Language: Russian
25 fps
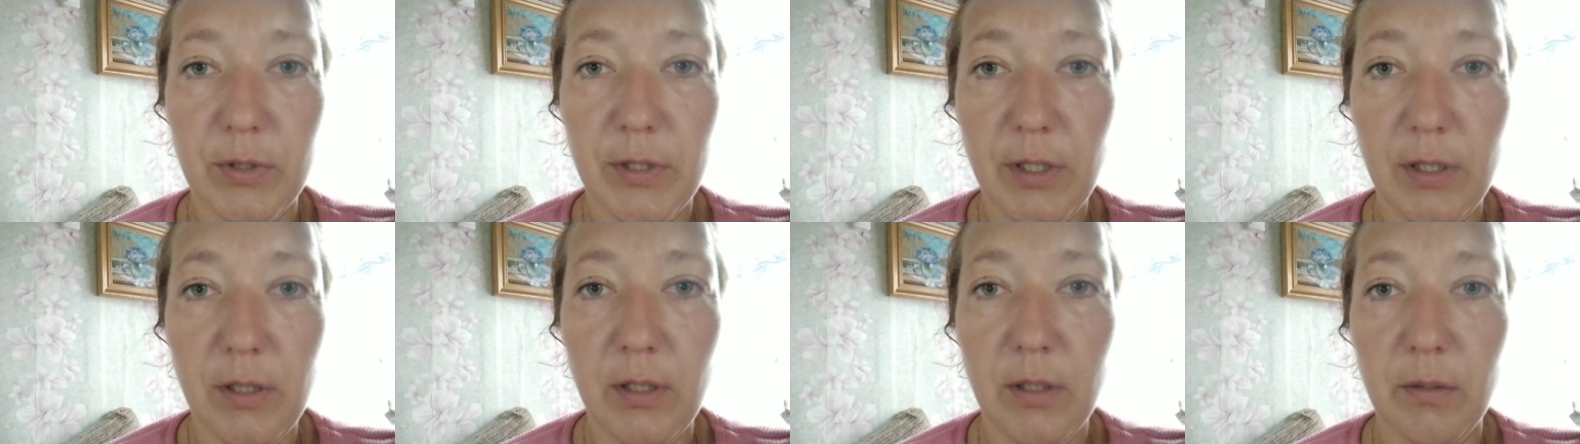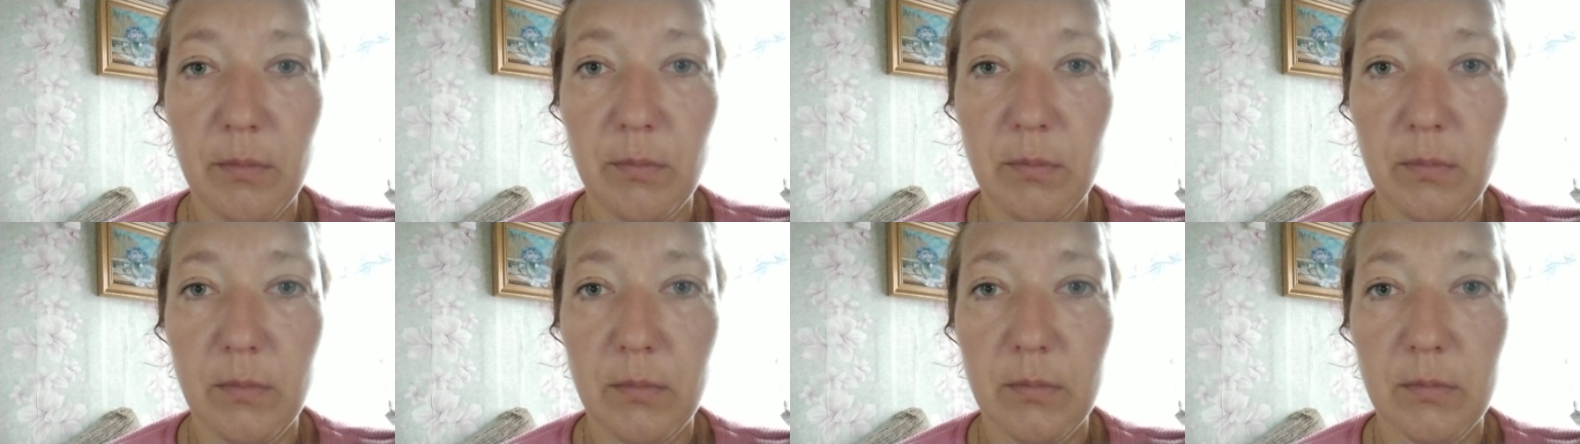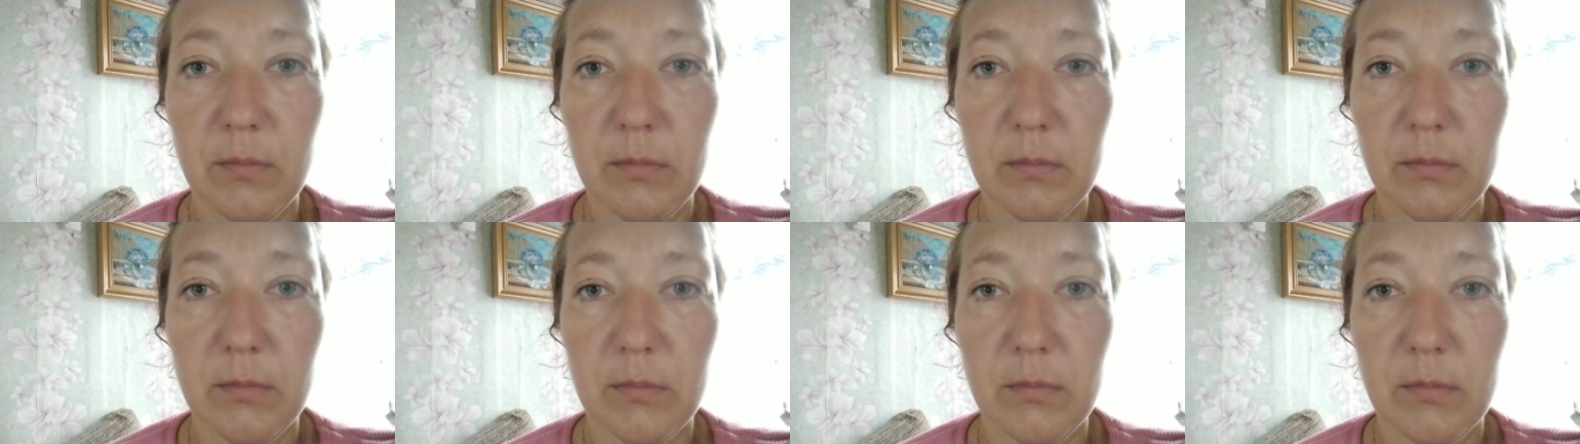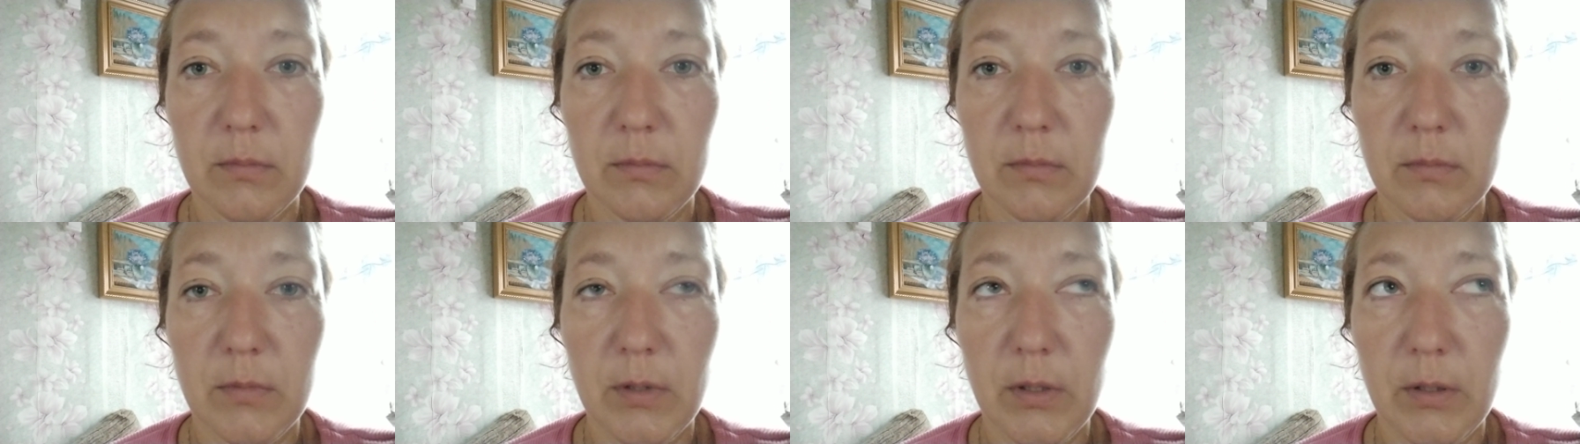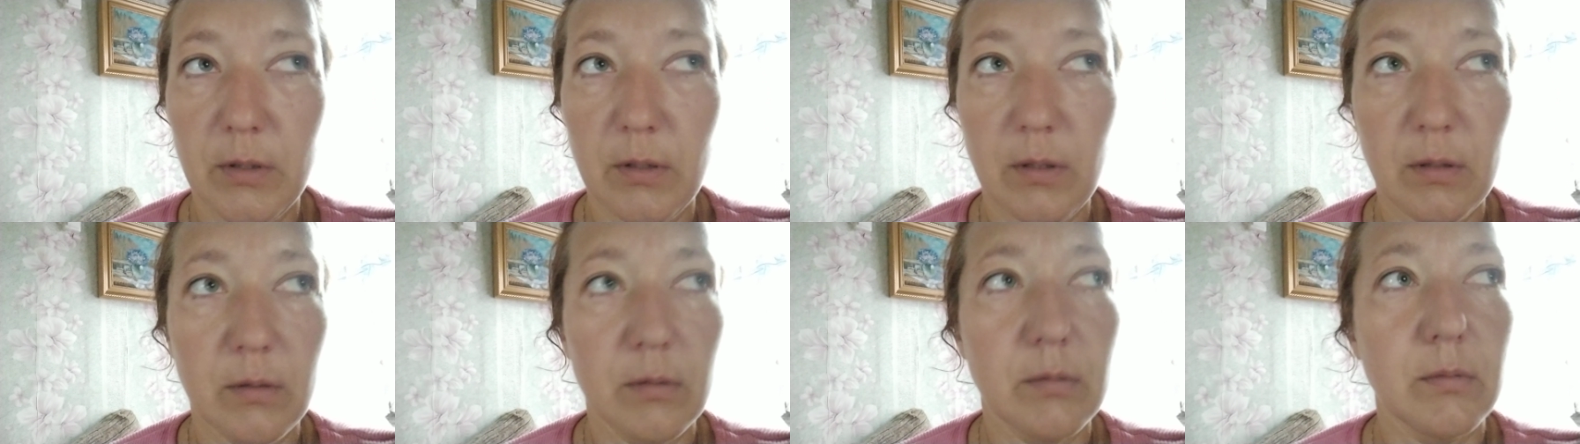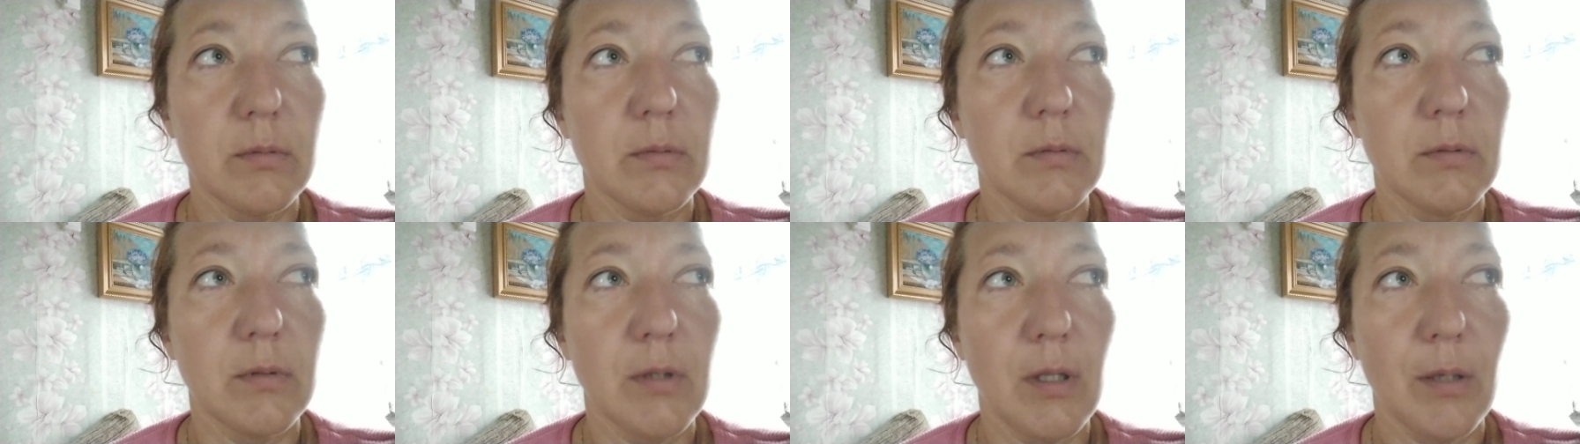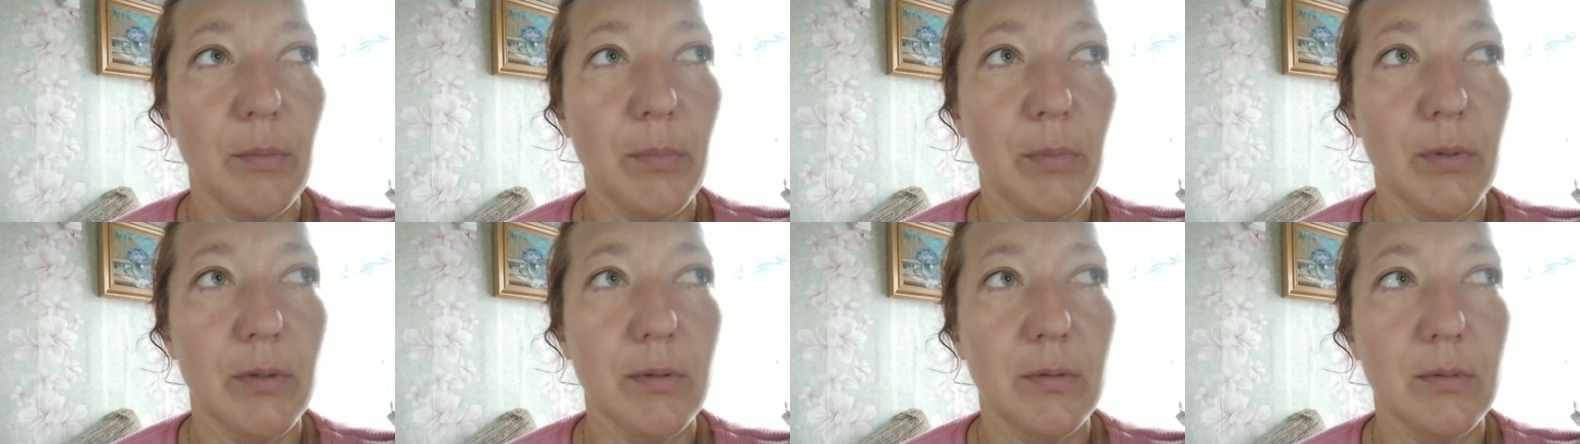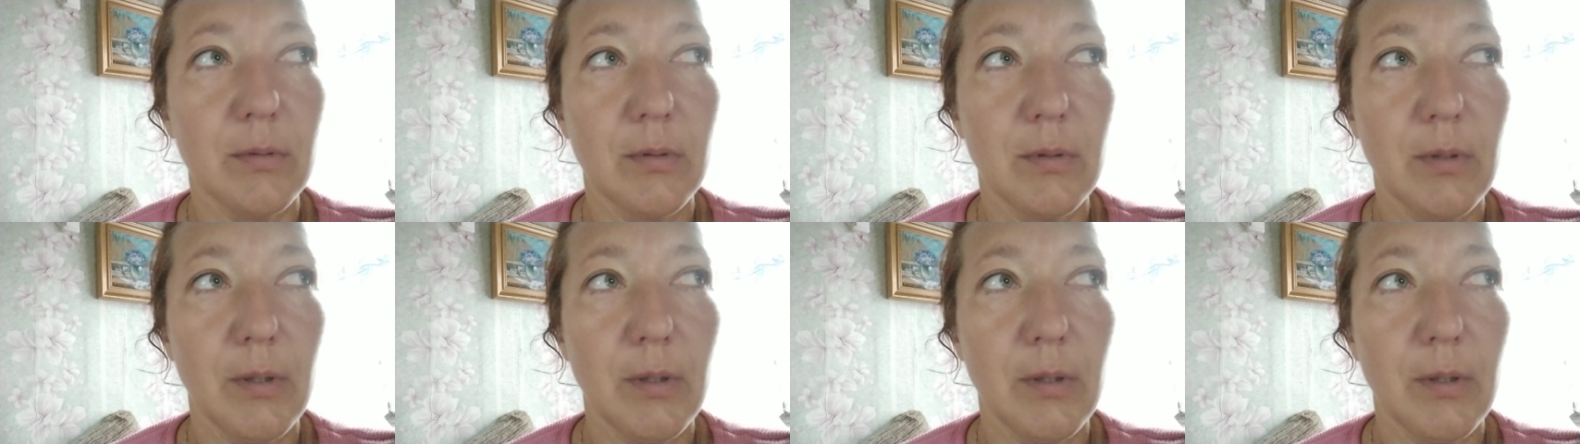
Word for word: делом, это как бы...